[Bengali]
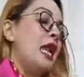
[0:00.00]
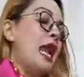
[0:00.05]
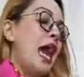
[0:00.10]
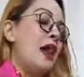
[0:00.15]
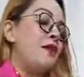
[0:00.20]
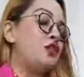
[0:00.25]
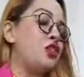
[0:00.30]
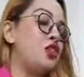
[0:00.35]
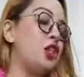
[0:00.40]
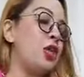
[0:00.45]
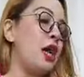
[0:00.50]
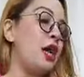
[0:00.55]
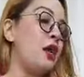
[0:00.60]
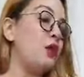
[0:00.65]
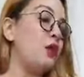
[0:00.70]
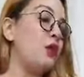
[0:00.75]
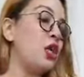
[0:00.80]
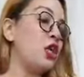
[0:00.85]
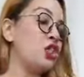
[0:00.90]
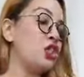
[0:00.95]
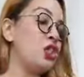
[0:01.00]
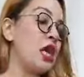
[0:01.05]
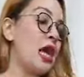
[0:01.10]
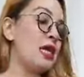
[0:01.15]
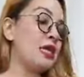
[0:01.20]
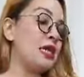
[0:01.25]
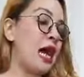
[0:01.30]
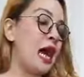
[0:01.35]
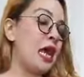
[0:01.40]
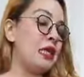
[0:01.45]
লাইভ শেয়ার করে
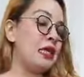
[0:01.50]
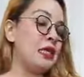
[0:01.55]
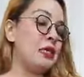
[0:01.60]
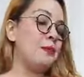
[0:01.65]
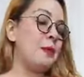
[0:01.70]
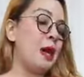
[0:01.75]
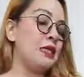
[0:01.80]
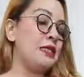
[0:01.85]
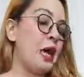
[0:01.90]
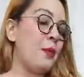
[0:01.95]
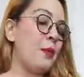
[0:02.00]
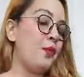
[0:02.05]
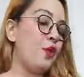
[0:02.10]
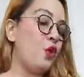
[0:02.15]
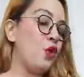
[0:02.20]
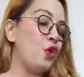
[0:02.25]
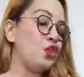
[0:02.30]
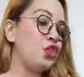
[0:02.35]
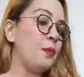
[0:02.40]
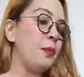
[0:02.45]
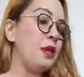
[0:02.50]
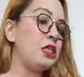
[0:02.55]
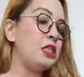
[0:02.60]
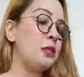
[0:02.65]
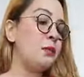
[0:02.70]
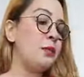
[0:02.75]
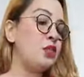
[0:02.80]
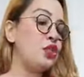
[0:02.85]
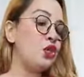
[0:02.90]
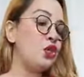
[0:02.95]
শেয়ার ডান লিখবা তারপর হচ্ছে
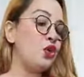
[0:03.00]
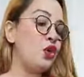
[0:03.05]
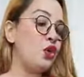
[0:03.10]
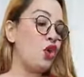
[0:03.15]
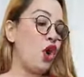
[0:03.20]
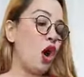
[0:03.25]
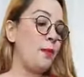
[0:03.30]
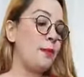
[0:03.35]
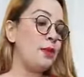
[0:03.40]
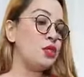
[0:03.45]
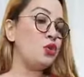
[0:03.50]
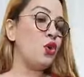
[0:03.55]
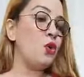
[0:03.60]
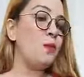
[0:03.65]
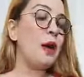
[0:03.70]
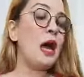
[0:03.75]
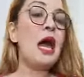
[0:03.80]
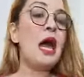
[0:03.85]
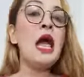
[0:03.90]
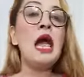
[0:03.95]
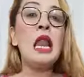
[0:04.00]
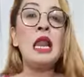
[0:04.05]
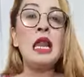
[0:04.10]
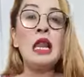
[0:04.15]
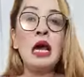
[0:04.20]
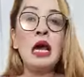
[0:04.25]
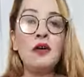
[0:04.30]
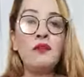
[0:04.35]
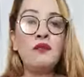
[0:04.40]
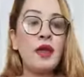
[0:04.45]
বেশি বেশি করে কমেন্টস করবা
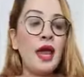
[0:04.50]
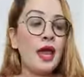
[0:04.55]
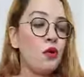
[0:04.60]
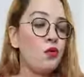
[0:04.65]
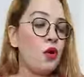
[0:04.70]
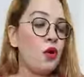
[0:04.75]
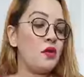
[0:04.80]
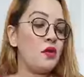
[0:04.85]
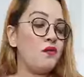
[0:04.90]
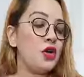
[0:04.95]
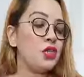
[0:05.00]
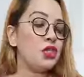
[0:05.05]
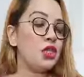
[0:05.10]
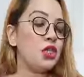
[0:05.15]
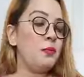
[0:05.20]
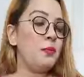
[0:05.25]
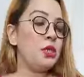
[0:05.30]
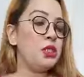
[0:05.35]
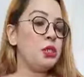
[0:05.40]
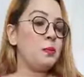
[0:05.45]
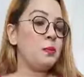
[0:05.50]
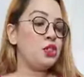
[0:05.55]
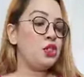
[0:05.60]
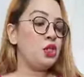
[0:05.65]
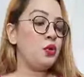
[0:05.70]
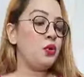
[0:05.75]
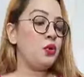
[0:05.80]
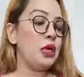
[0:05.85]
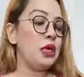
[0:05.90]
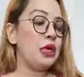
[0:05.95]
লাভ লাইক ওয়াও ভার্সনে বেশি
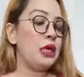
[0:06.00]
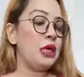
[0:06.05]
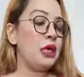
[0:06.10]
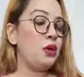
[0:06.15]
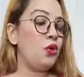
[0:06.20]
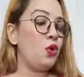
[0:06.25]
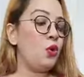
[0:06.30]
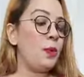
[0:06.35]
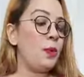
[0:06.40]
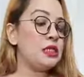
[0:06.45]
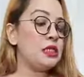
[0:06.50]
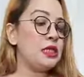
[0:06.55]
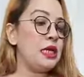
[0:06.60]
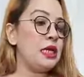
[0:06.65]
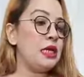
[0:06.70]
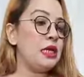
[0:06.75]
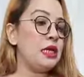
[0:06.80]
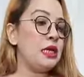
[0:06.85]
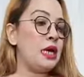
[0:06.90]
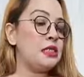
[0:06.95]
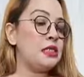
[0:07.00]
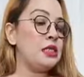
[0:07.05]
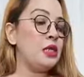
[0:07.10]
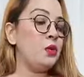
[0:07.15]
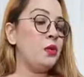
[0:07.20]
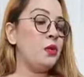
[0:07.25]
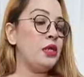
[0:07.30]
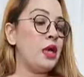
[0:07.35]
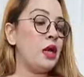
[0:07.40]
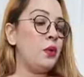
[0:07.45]
বেশি করে ক্লিক করবা যে কিনা আজকে
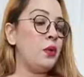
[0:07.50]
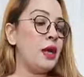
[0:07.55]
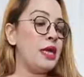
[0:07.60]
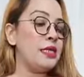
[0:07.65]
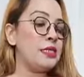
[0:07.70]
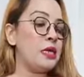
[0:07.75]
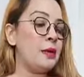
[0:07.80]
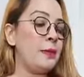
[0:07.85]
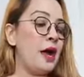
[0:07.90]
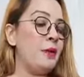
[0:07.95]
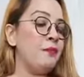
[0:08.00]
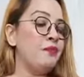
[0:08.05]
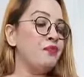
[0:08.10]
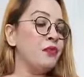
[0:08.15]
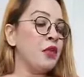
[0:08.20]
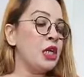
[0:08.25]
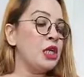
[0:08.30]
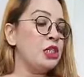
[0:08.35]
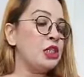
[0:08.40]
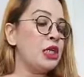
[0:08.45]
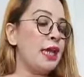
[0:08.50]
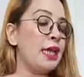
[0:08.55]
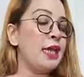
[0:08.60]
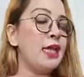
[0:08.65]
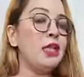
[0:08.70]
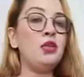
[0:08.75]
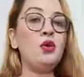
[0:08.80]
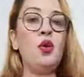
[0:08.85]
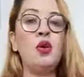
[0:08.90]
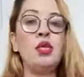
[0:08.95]
উইনার হয়ে যাবা সে
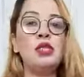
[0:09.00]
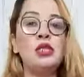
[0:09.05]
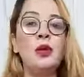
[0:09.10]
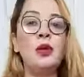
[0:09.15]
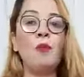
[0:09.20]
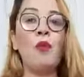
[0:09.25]
কিন্তু হচ্ছে